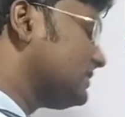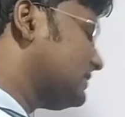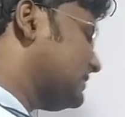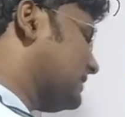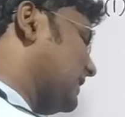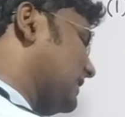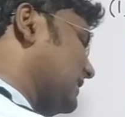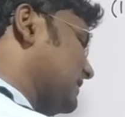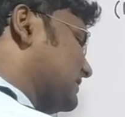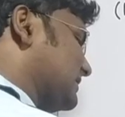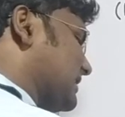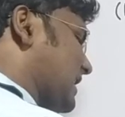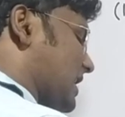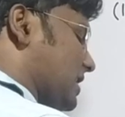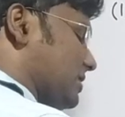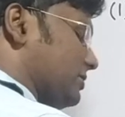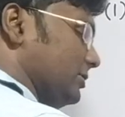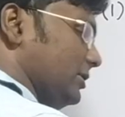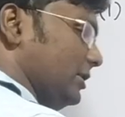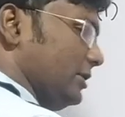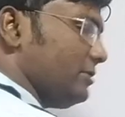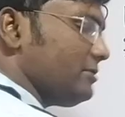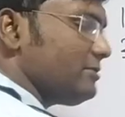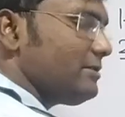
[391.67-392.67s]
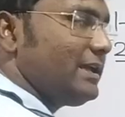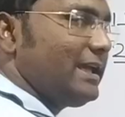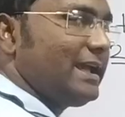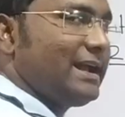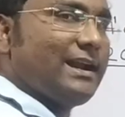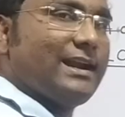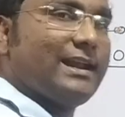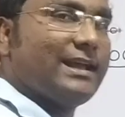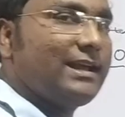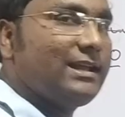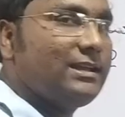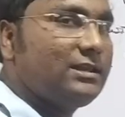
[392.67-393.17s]
তাহলে তাহলেও
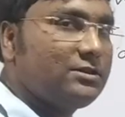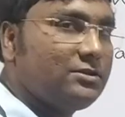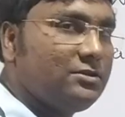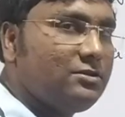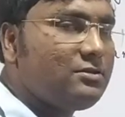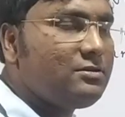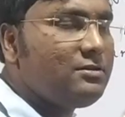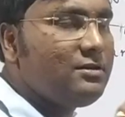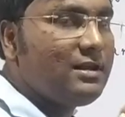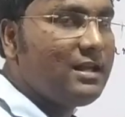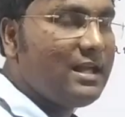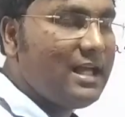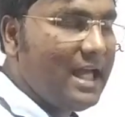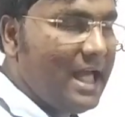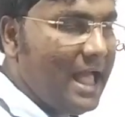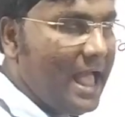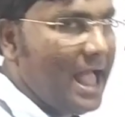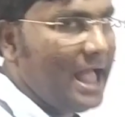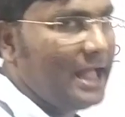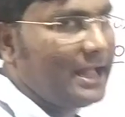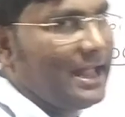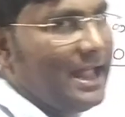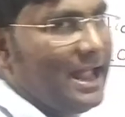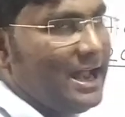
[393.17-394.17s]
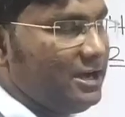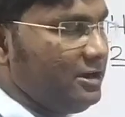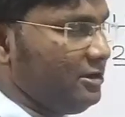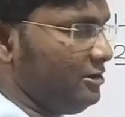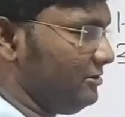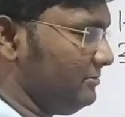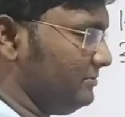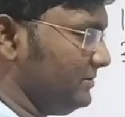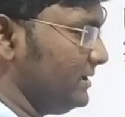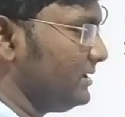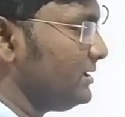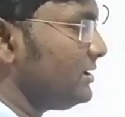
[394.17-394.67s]
এখানে কিন্তু এক অ্যাড
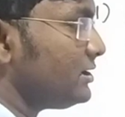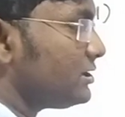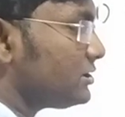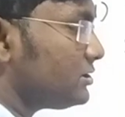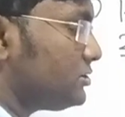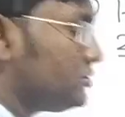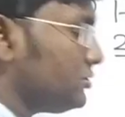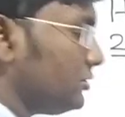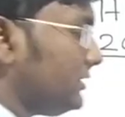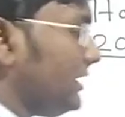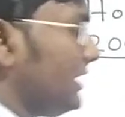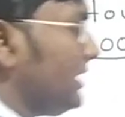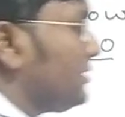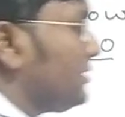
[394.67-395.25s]
হবে যদি